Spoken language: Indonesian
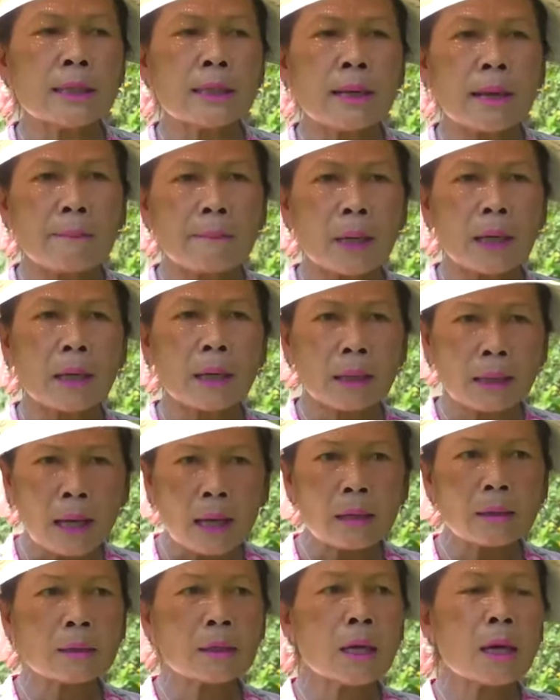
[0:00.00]

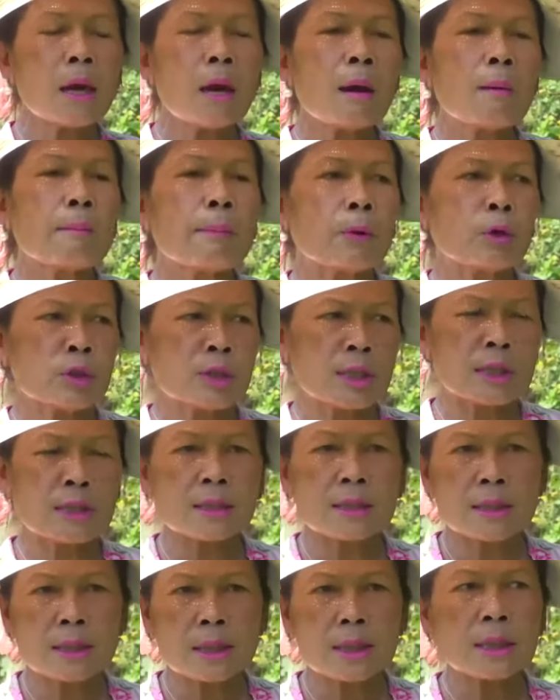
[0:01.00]
diremehkan
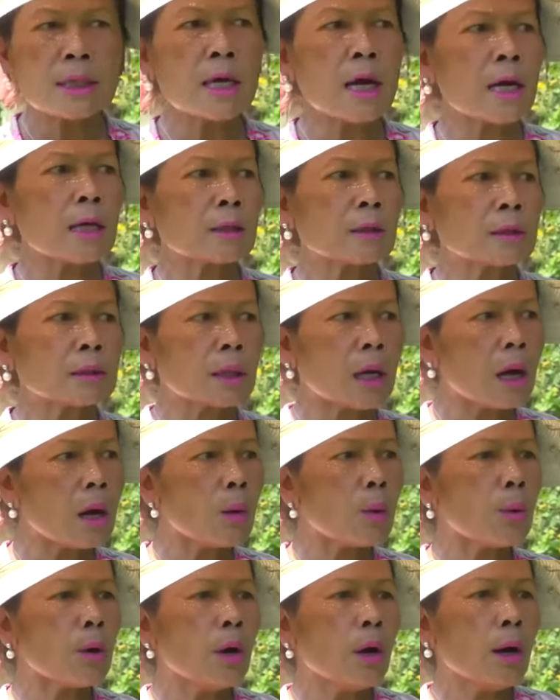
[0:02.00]
posisi
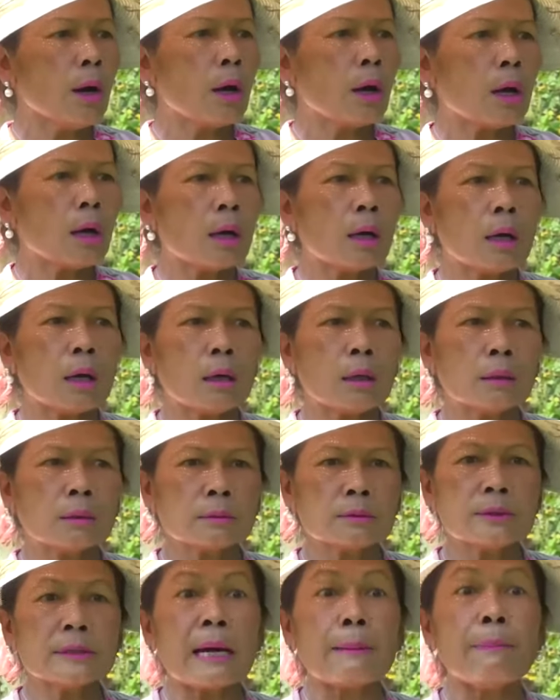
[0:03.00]
atau
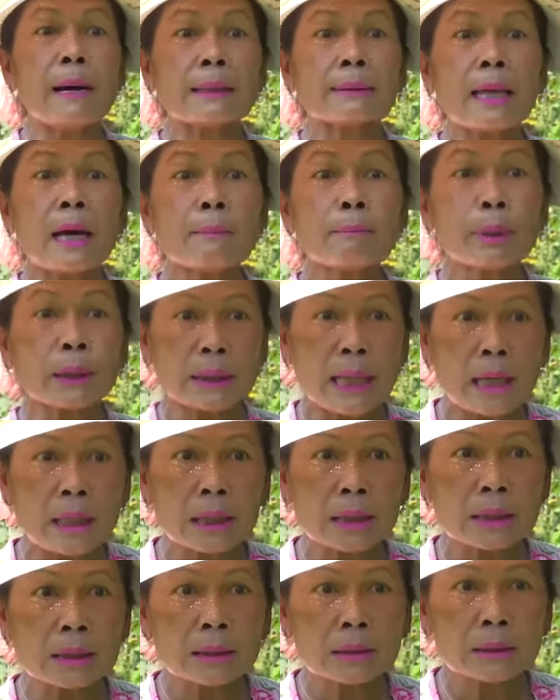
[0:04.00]
uh, jabatan
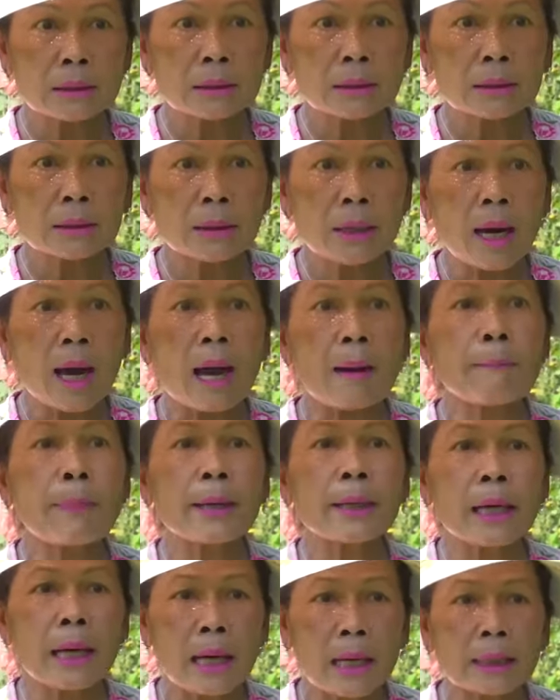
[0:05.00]
petani.
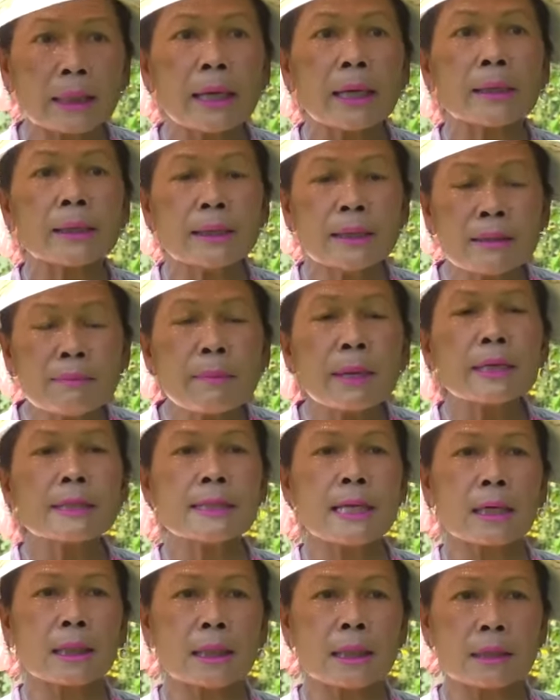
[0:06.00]
Apa yang ada di
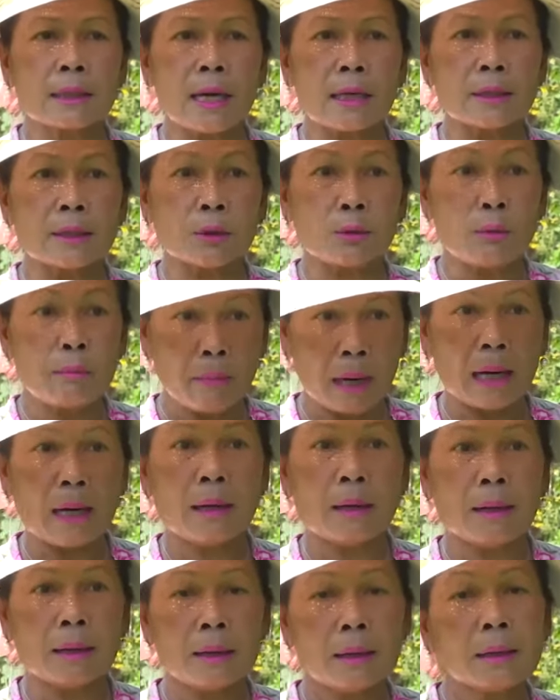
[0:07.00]
meja kita di
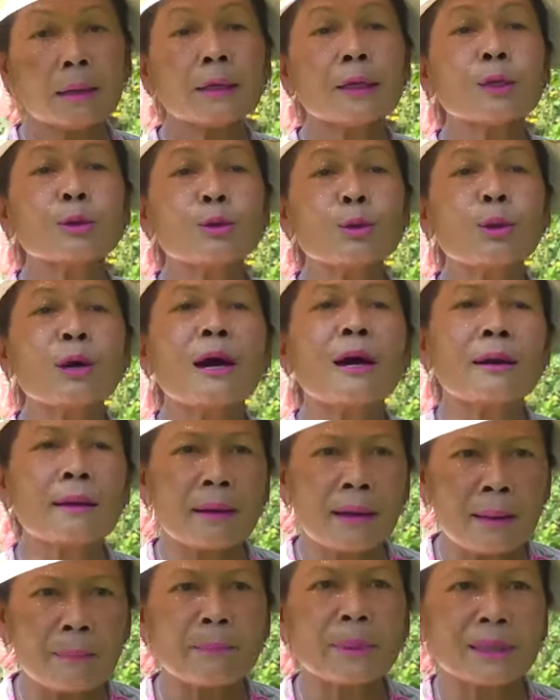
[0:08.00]
rumah itu
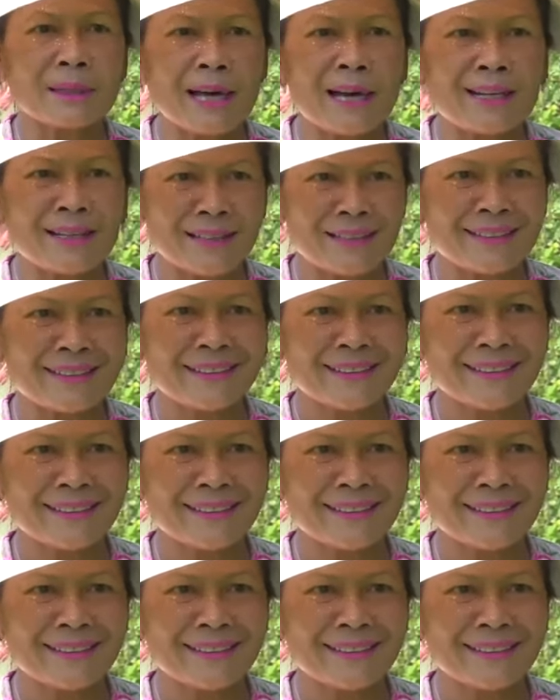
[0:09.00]
karena petani.